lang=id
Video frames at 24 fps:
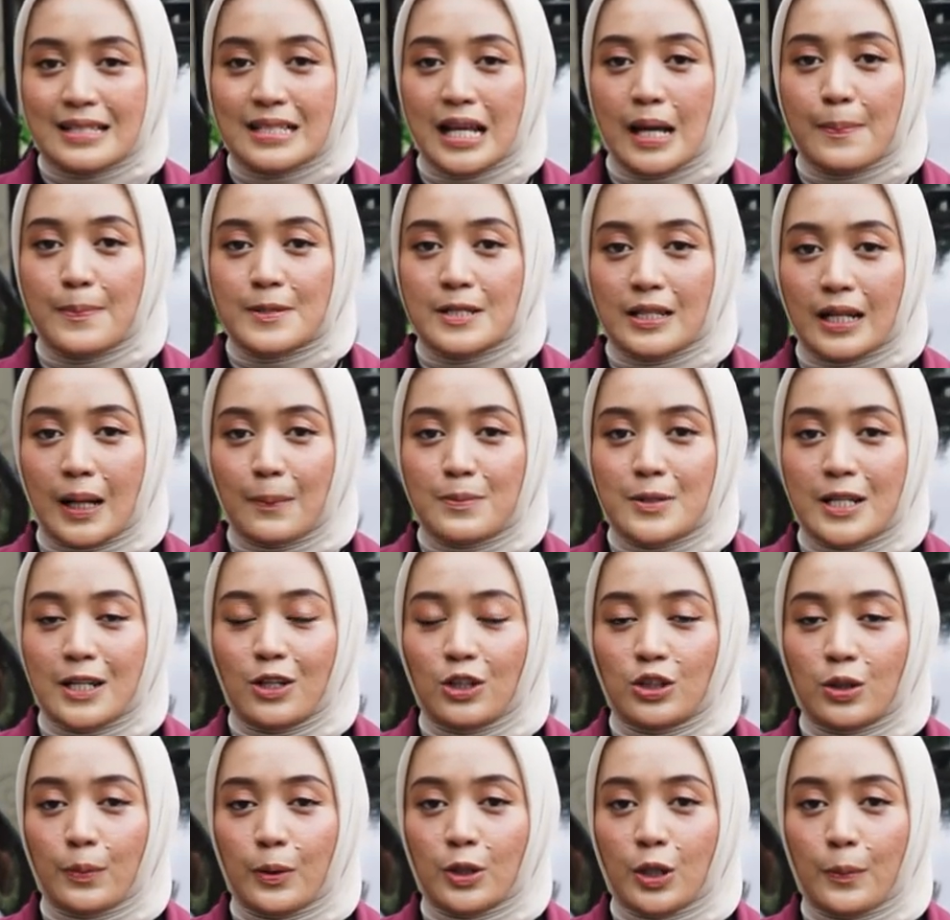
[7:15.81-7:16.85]
Subscribe
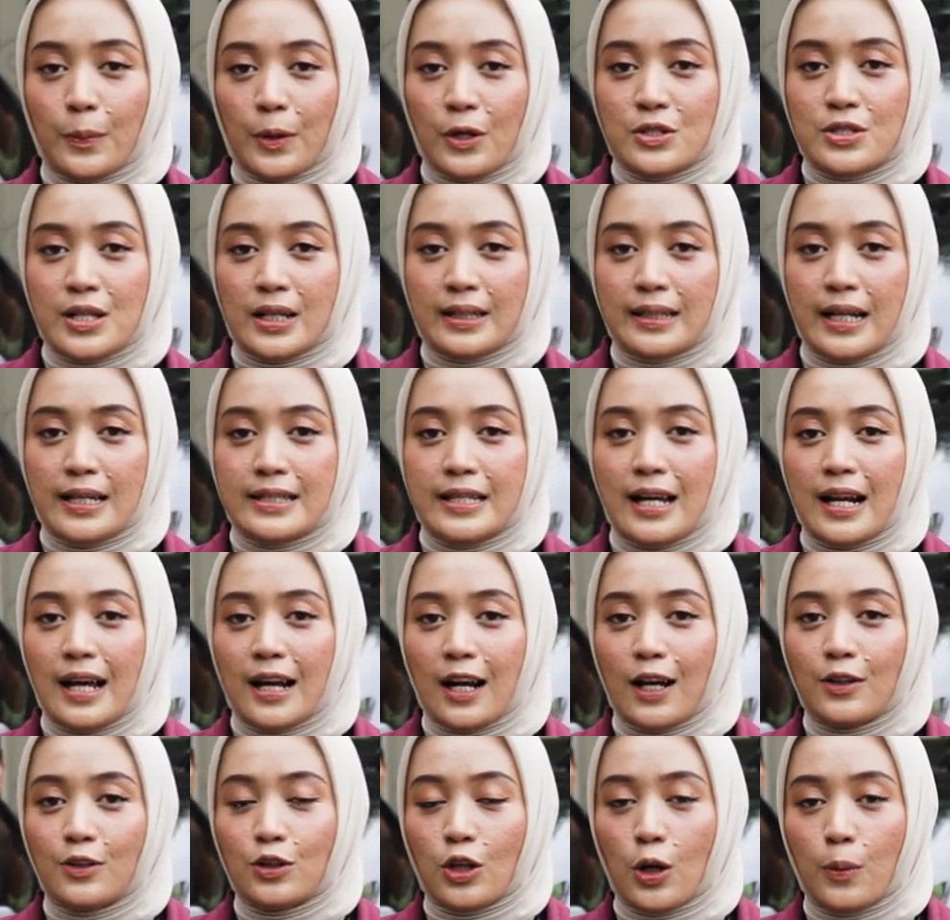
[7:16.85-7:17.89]
channel Oto Project dan
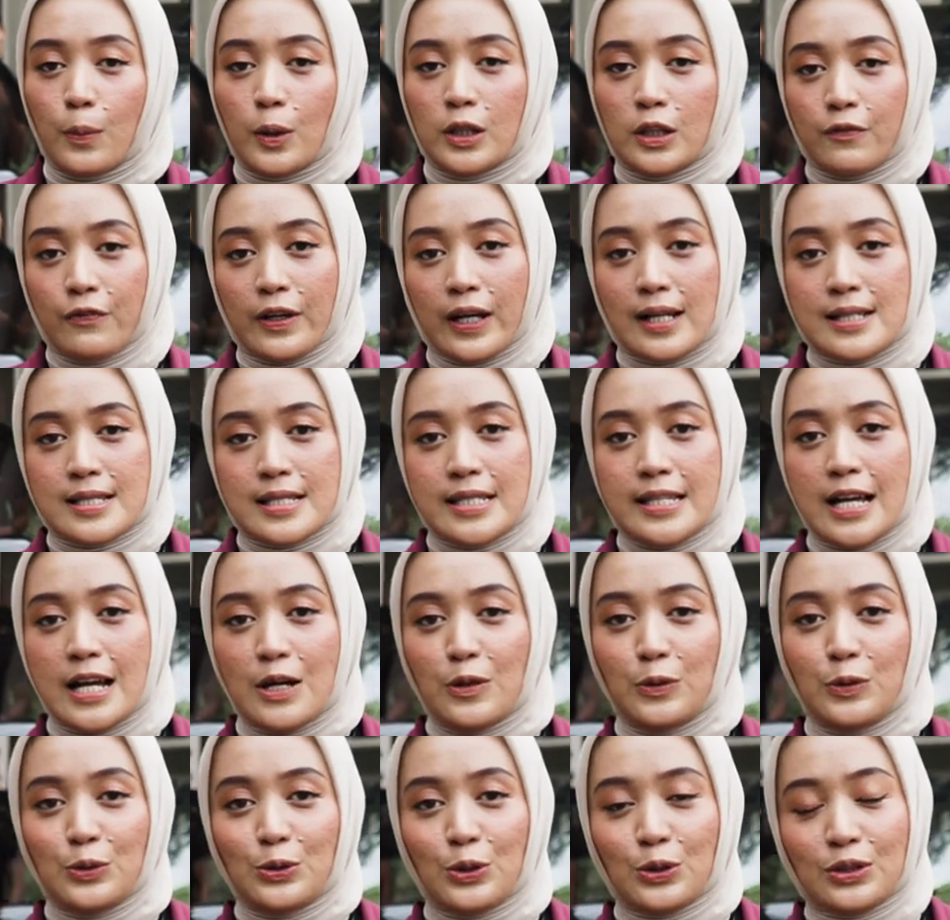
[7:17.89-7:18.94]
nyalakan tombol
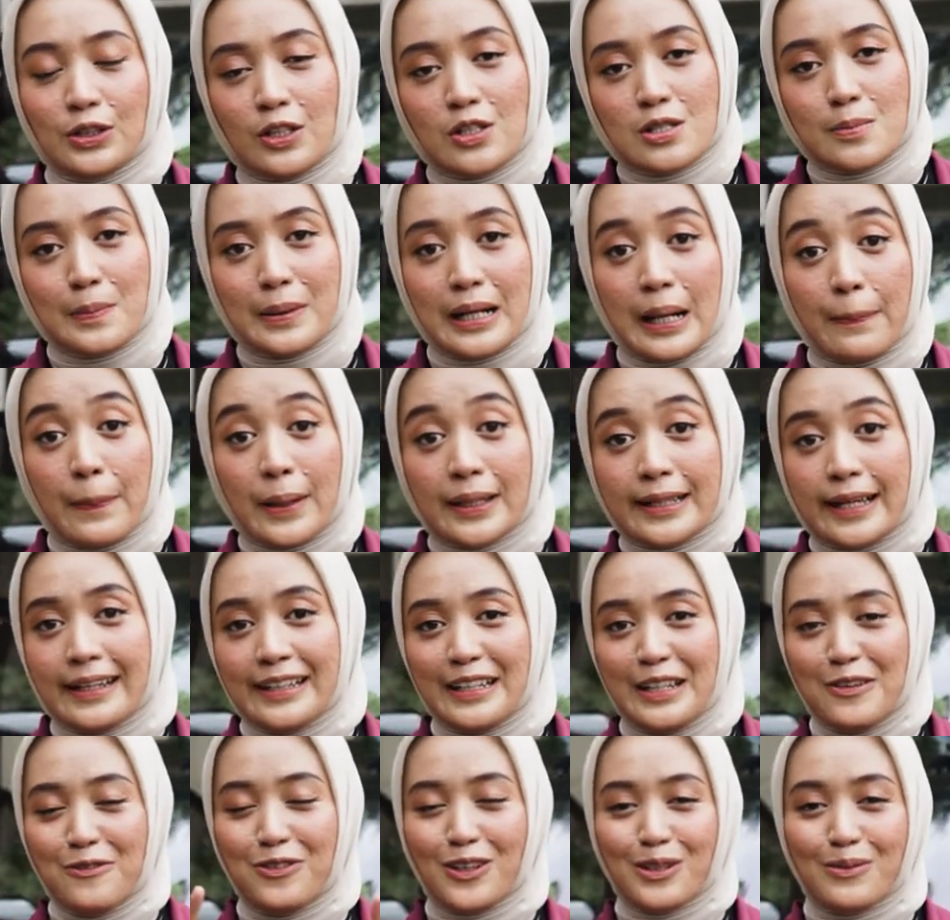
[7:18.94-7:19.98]
notifikasinya untuk terus mendapatkan
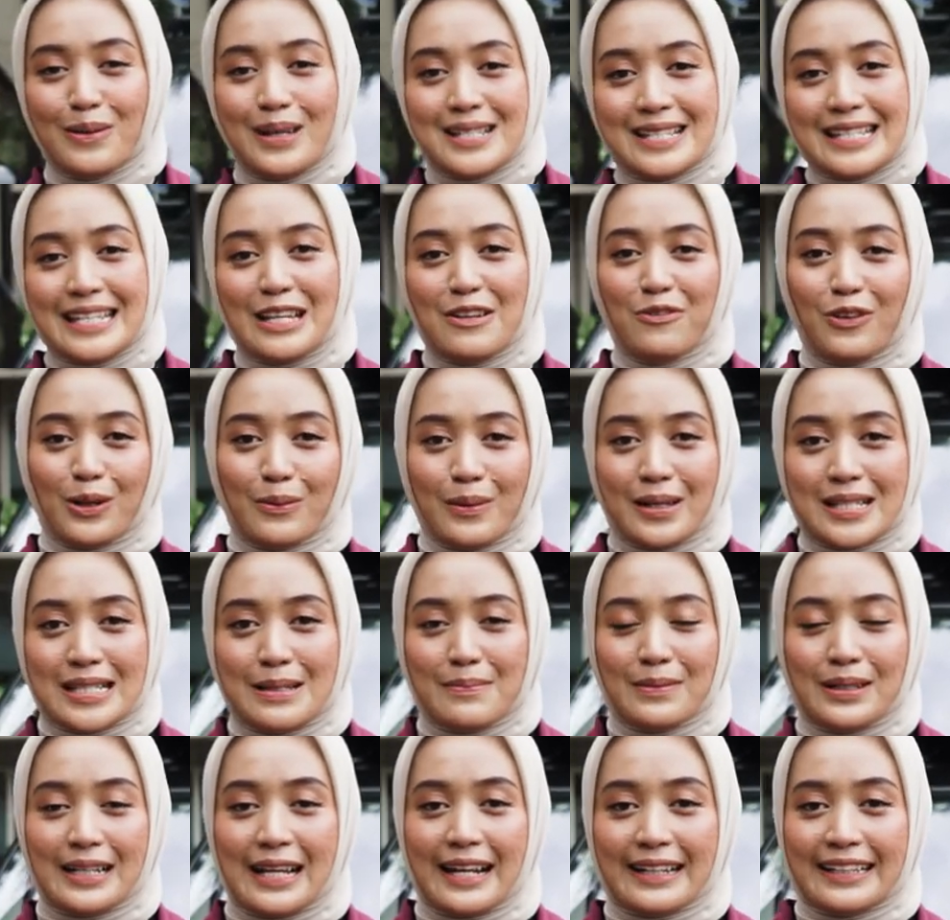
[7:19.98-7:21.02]
informasi-informasi
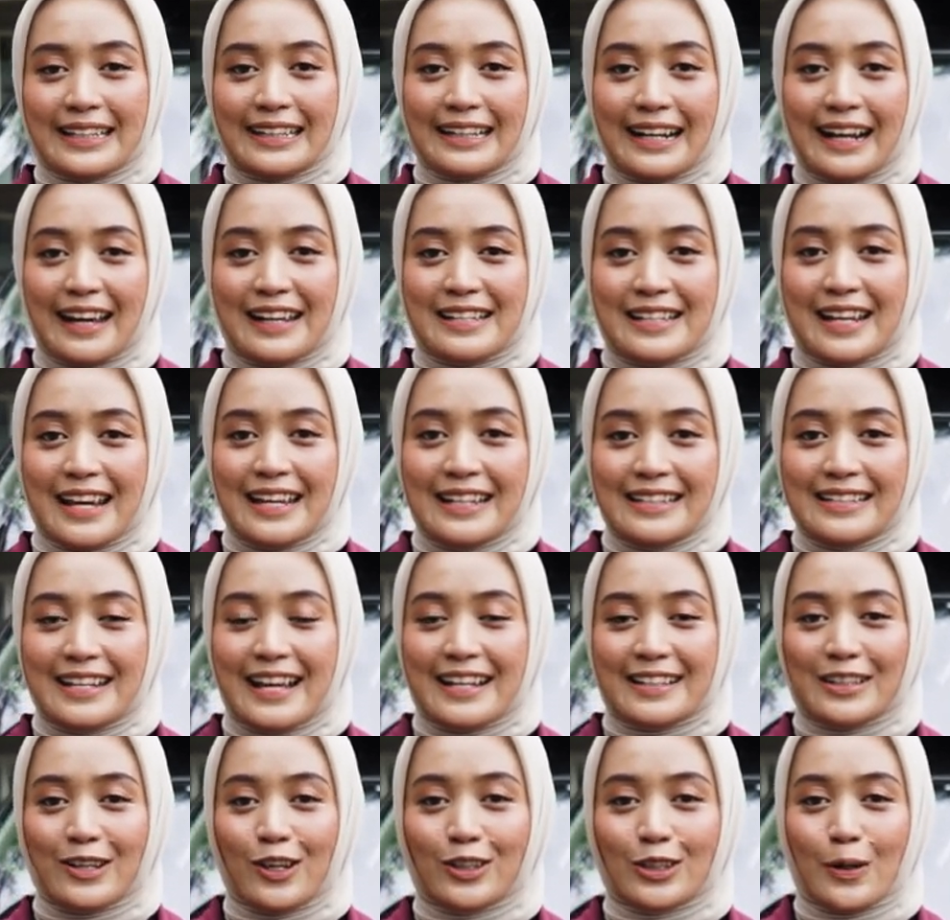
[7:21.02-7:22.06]
menarik lainnya
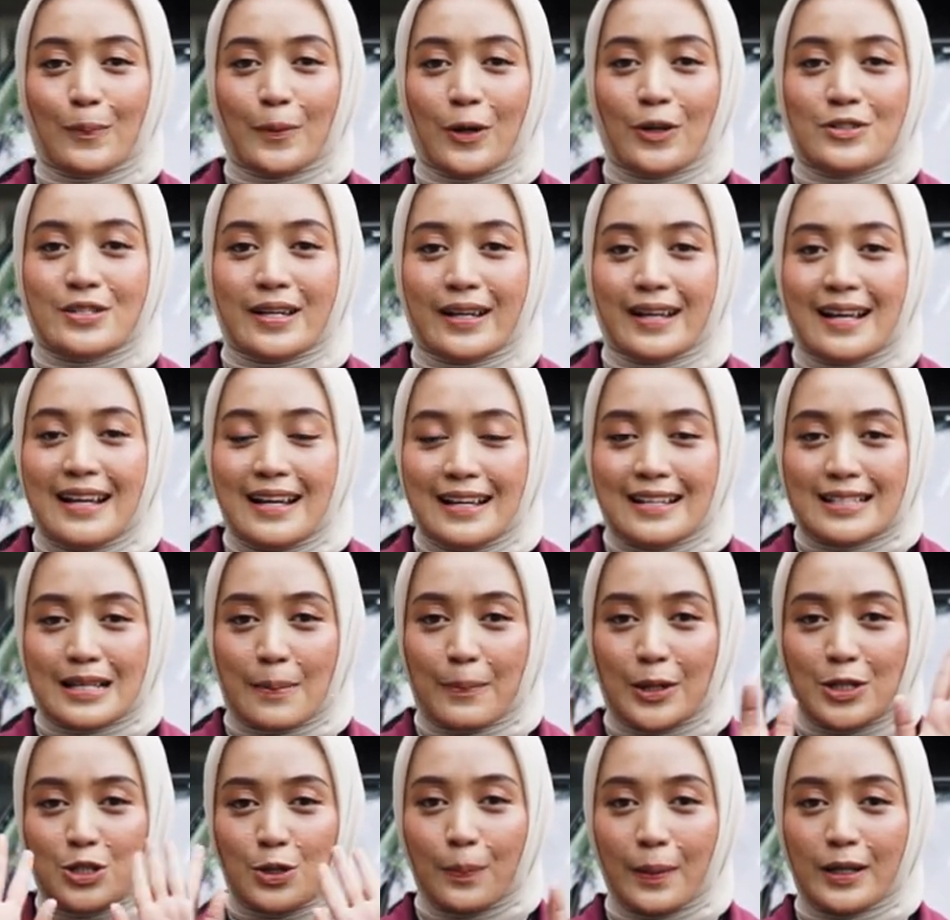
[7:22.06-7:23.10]
dari Oto Project.
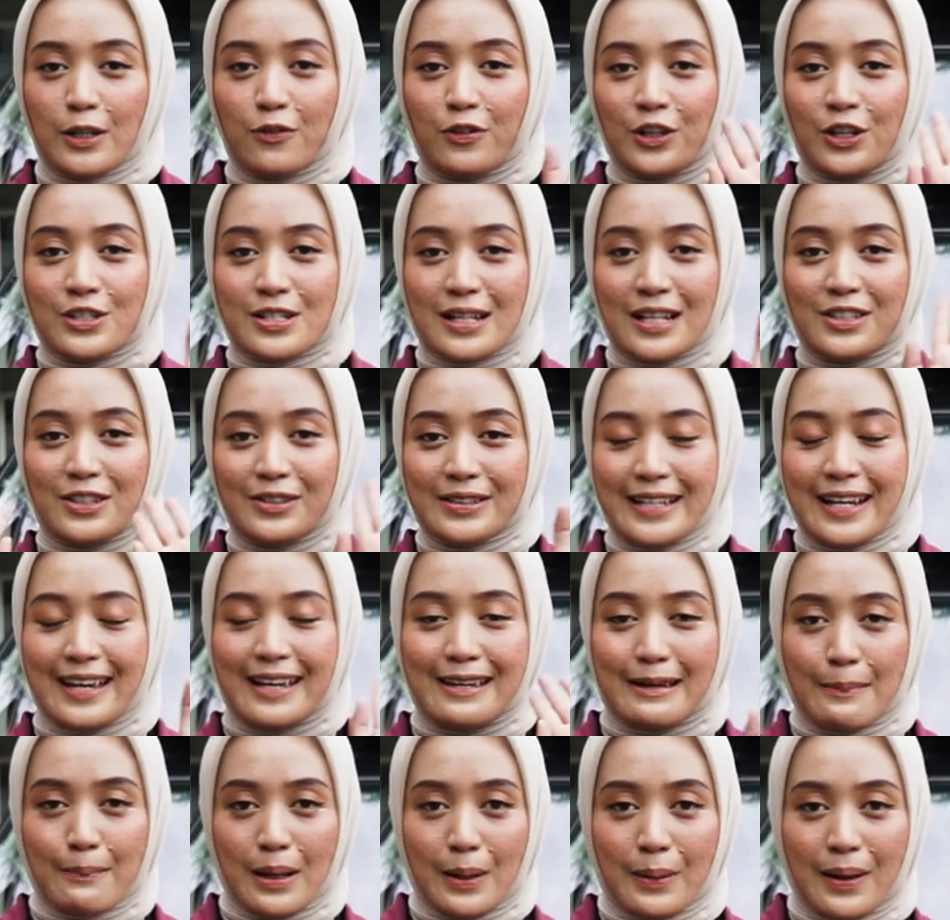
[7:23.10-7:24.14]
Sampai jumpa di video
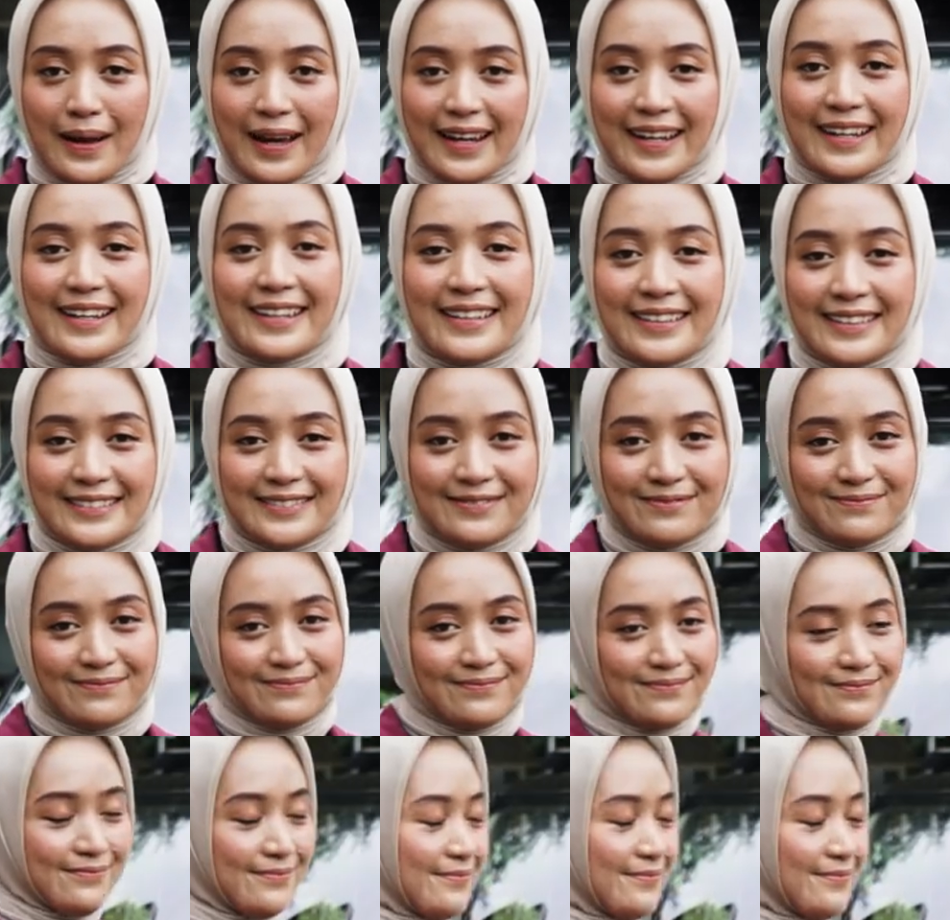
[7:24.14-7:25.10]
selanjutnya. Bye-bye.